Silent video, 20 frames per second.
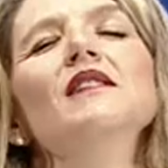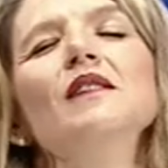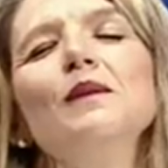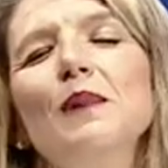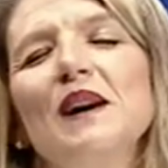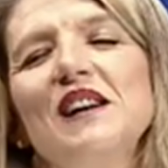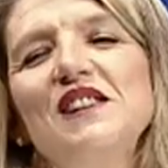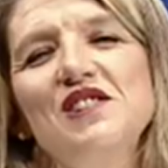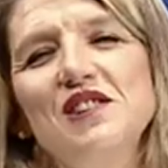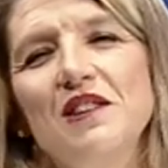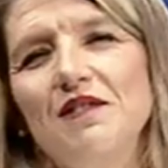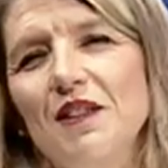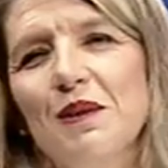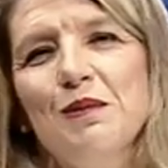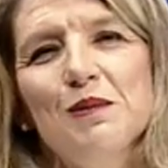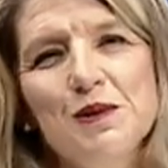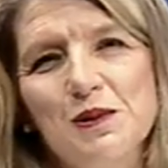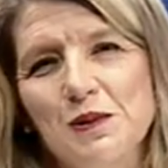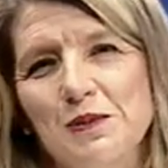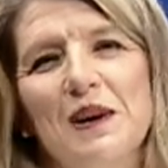Di... Si mangia il
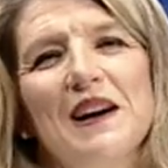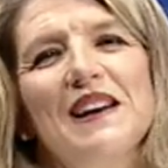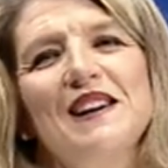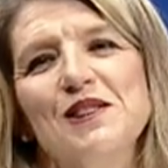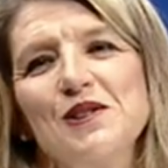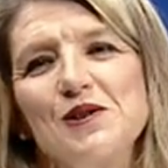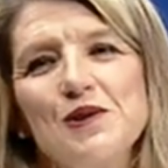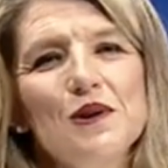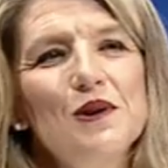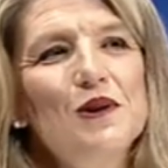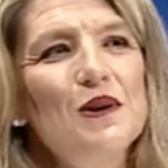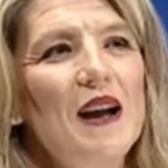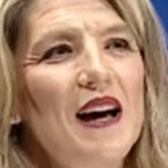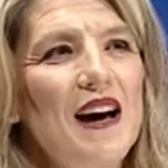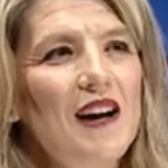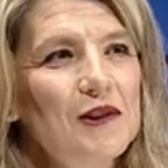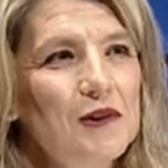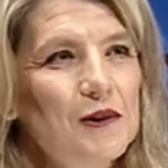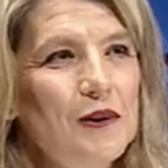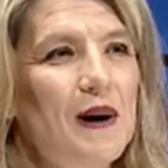famoso pane e
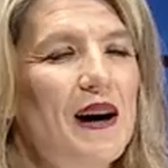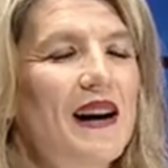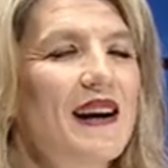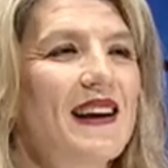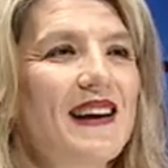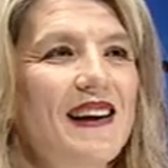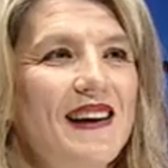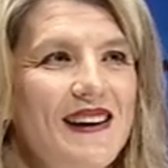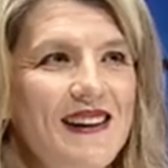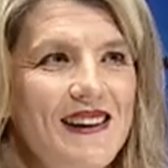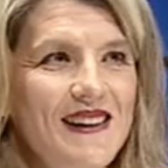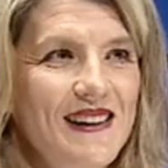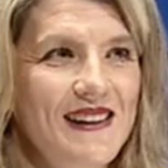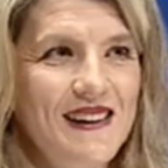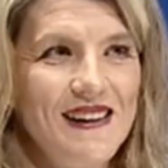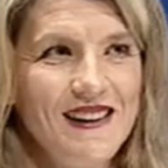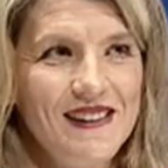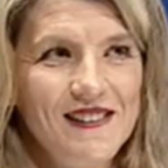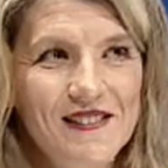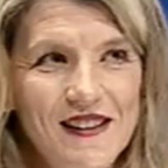cioccolato,
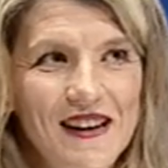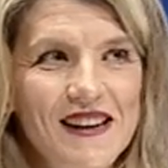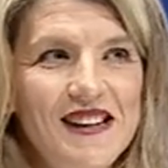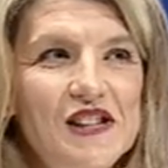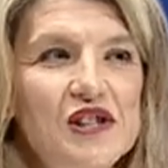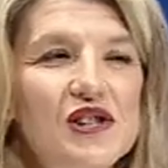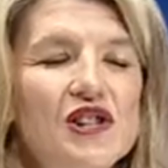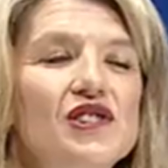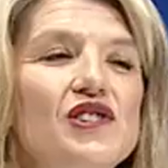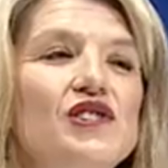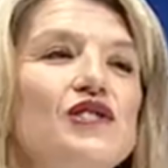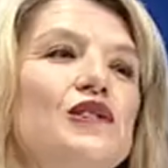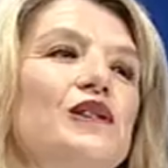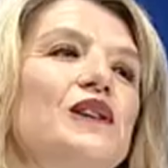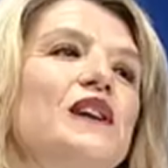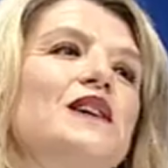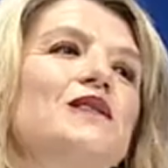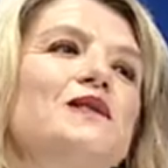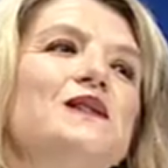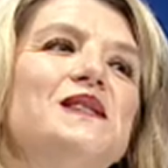anche fa
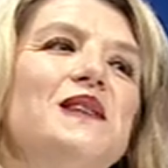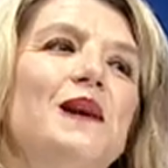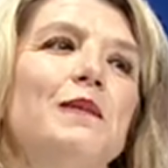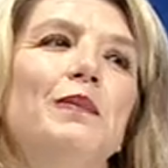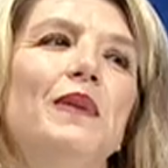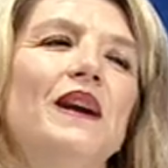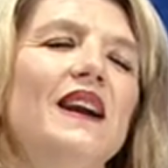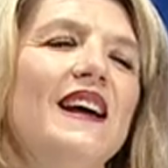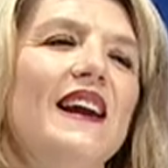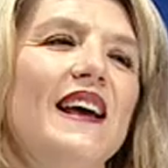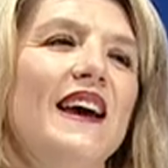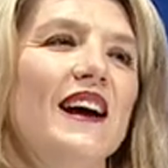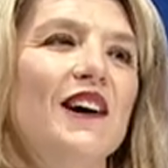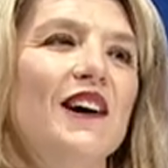l'eccezione, lo strappa la